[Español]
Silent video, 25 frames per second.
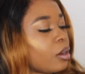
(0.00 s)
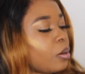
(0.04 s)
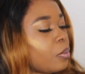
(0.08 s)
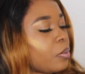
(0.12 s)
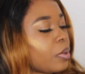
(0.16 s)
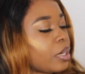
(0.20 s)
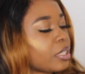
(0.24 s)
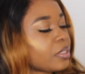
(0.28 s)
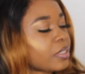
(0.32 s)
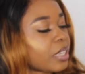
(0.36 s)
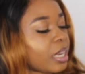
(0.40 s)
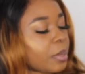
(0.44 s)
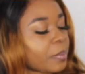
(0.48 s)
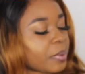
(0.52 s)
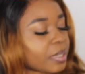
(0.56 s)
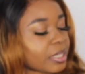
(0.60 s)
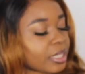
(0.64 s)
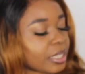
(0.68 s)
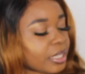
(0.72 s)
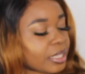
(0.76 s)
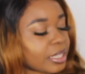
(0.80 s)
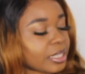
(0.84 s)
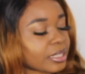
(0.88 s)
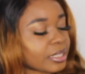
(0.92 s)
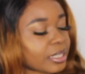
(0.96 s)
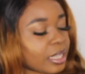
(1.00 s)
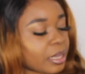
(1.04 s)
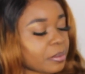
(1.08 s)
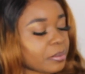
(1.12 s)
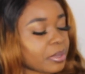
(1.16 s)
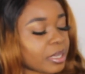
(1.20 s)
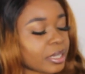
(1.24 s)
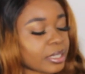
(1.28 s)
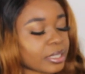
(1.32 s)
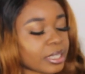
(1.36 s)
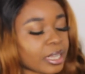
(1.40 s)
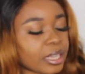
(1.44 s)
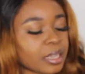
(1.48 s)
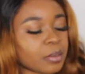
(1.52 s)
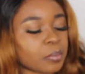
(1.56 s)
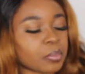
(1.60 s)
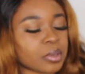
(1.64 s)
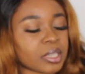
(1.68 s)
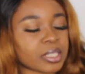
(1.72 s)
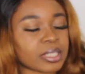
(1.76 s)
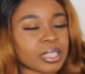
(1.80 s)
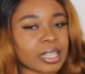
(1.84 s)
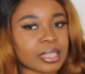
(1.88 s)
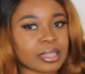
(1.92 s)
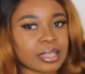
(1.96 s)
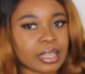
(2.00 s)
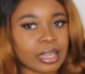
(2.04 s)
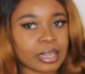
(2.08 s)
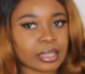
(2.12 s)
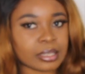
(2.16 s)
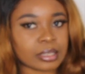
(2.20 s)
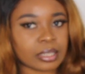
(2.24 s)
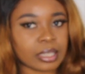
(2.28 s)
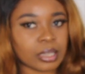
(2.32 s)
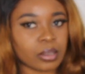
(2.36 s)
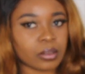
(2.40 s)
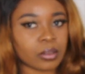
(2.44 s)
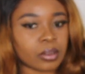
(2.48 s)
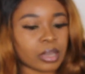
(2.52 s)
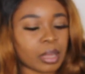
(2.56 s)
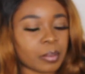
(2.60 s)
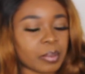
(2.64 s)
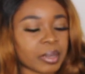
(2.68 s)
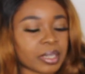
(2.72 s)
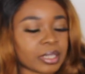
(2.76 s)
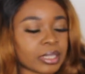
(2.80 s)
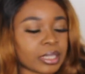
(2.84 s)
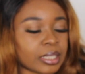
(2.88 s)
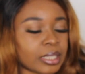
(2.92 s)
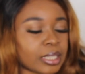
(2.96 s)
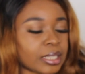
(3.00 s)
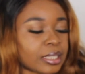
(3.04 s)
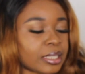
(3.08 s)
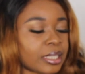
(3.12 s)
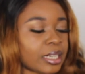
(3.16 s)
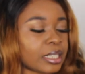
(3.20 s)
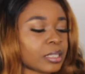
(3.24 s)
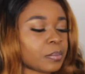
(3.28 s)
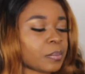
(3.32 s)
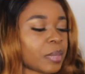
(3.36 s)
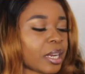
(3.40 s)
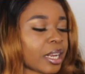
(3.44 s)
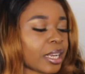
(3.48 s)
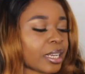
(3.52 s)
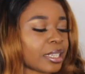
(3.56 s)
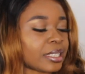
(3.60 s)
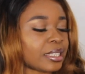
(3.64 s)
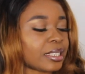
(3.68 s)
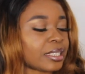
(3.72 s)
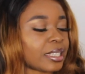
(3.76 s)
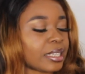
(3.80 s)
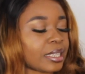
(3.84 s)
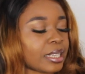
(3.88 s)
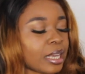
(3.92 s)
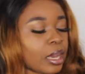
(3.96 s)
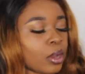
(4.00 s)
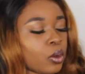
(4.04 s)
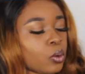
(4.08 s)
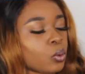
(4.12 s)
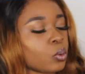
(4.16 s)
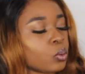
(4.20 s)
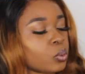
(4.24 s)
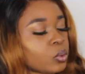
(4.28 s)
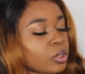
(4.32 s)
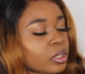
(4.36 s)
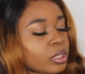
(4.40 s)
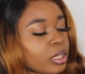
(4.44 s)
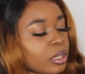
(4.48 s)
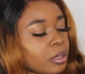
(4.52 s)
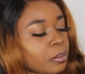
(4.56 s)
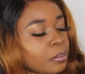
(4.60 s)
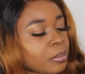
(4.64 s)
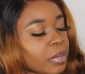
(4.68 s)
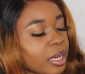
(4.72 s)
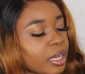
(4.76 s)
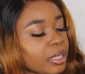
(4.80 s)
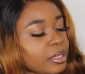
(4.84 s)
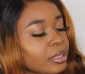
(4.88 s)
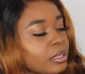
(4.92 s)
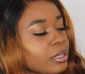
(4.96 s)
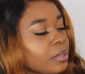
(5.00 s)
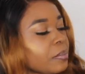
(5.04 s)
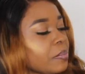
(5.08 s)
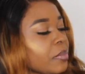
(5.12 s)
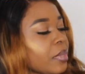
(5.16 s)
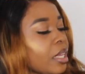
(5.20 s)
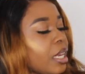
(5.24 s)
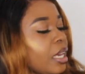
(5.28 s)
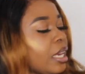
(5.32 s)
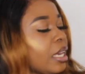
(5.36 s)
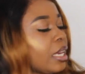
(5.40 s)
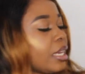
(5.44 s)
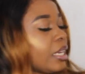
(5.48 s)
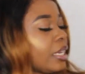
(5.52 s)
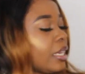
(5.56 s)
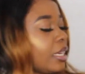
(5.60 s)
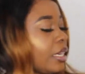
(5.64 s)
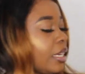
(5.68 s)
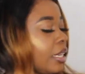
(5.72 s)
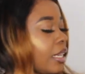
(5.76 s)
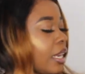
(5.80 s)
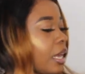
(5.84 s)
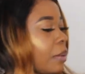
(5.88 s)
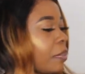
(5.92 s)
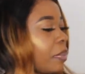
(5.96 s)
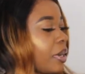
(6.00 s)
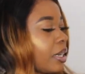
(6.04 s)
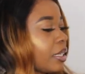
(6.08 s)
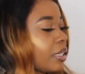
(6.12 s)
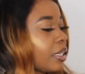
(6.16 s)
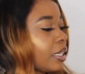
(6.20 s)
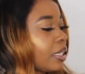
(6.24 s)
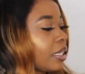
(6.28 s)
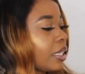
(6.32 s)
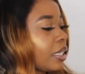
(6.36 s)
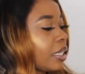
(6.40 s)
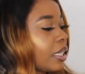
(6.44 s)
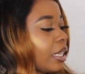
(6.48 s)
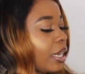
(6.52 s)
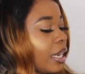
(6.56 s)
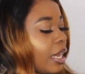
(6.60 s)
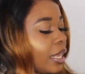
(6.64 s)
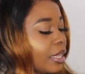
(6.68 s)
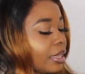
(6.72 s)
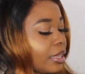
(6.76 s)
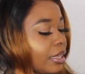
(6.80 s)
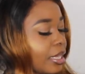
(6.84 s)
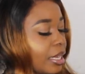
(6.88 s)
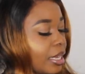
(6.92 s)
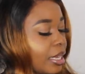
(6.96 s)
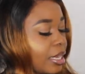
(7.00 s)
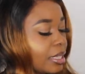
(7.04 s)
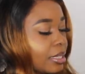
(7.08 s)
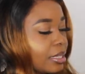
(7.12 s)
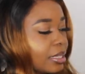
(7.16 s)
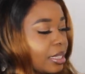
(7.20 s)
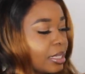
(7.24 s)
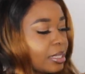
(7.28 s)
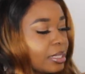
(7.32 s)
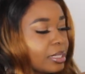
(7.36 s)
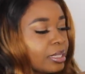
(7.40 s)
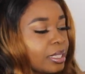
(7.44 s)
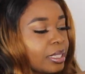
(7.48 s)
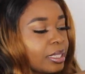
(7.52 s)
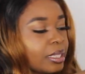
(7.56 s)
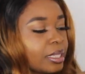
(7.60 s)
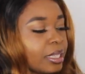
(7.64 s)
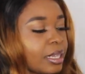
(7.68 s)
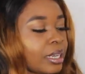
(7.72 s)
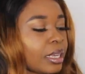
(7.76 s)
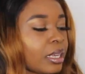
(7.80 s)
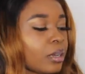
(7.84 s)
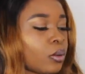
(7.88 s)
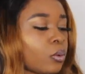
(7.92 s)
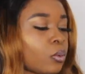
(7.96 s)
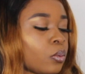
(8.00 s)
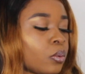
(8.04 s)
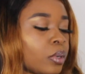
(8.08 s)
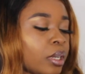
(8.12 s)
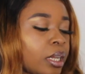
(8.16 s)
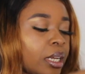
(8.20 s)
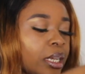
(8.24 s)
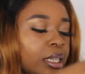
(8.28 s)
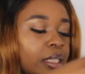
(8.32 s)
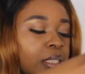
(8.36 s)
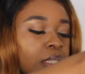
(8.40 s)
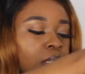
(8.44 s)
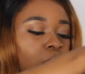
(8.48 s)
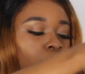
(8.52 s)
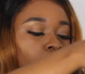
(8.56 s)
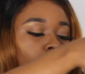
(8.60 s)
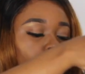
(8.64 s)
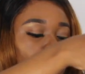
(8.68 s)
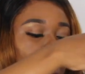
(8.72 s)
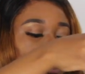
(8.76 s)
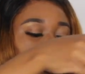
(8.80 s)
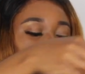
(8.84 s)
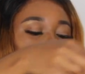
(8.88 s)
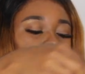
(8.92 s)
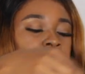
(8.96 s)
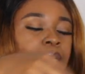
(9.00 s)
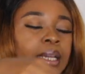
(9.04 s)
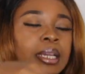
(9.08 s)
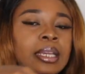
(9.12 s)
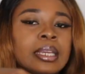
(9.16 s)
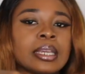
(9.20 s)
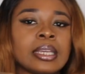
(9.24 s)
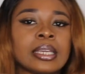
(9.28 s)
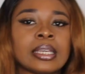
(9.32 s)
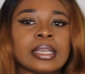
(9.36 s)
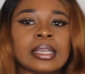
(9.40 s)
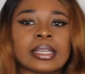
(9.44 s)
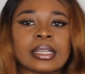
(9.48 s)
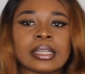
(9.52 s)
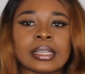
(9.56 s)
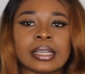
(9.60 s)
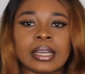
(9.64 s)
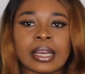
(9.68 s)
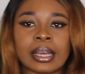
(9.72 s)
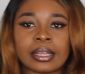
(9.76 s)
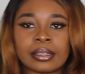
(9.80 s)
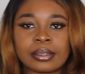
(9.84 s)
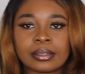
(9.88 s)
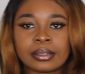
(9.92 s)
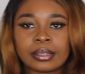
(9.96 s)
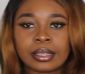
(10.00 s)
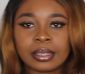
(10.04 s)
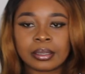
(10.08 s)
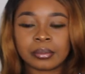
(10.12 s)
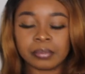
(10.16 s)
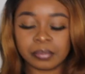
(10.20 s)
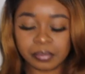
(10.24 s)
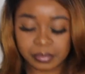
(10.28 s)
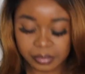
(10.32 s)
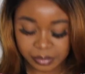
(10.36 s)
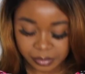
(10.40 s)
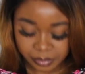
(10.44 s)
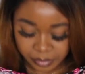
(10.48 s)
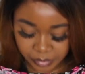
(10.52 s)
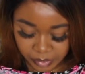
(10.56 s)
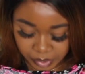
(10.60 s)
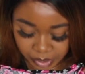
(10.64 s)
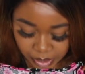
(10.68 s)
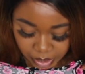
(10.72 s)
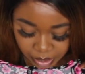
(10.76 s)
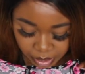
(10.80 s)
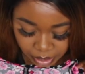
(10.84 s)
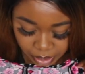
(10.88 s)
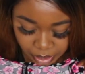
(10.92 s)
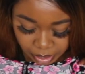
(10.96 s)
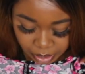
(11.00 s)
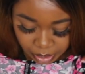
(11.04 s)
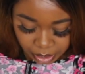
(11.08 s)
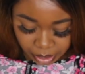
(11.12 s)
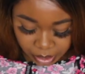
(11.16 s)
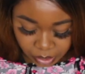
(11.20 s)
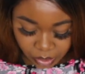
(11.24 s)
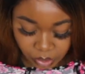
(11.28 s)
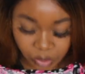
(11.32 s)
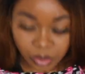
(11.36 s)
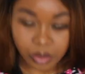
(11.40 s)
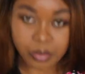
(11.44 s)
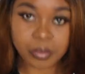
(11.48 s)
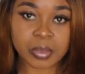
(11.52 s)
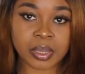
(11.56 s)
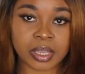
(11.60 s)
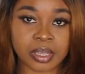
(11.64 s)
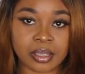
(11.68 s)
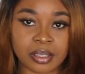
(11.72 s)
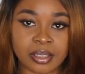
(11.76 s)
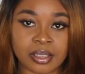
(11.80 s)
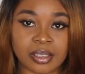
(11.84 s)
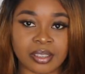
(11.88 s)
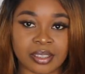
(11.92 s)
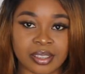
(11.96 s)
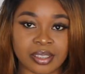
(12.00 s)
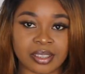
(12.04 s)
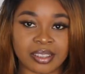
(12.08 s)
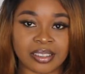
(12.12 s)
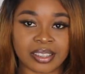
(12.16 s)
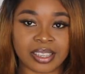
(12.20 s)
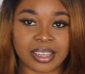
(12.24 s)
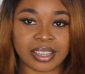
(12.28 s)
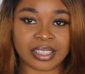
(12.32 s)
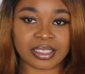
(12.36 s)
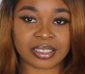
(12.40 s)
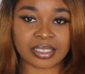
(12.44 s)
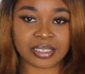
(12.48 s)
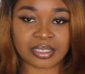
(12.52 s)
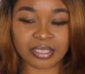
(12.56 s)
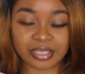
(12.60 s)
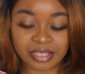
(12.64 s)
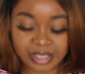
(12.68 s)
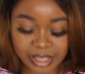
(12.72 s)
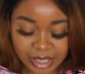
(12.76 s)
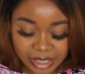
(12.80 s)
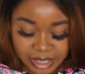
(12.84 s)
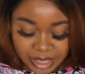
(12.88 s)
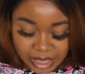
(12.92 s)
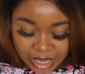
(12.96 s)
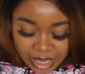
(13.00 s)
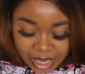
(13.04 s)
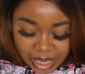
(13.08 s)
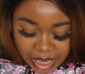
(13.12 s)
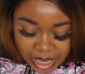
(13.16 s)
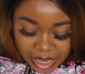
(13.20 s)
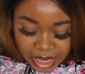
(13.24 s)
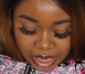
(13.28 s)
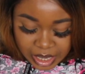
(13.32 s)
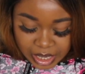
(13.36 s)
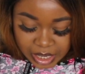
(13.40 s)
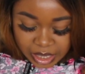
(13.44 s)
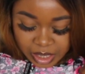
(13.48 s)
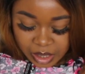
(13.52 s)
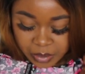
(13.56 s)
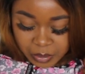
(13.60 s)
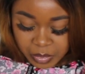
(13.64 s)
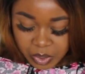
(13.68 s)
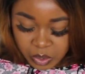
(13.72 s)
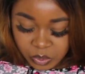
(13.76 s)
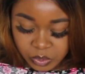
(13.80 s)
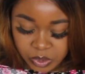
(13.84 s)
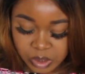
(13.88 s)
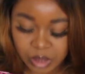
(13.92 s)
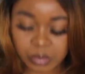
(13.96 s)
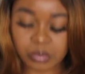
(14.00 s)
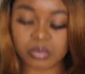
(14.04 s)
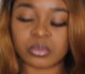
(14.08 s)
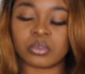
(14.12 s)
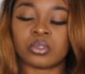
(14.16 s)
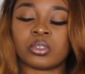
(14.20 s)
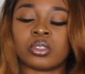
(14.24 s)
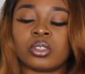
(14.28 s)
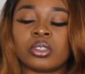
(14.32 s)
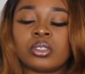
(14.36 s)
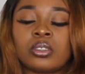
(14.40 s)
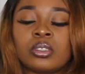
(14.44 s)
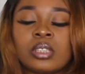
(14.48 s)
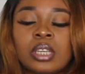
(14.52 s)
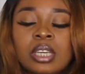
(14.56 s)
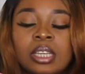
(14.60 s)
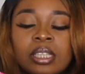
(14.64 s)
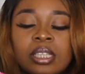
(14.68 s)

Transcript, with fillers: como puedes ver, la parte de atrás está abierta y puedes atártelo la parte de atrás para que se te ajuste más. Y la parte de delante es así, tiene un escote gigante enorme el escote y me gusta mucho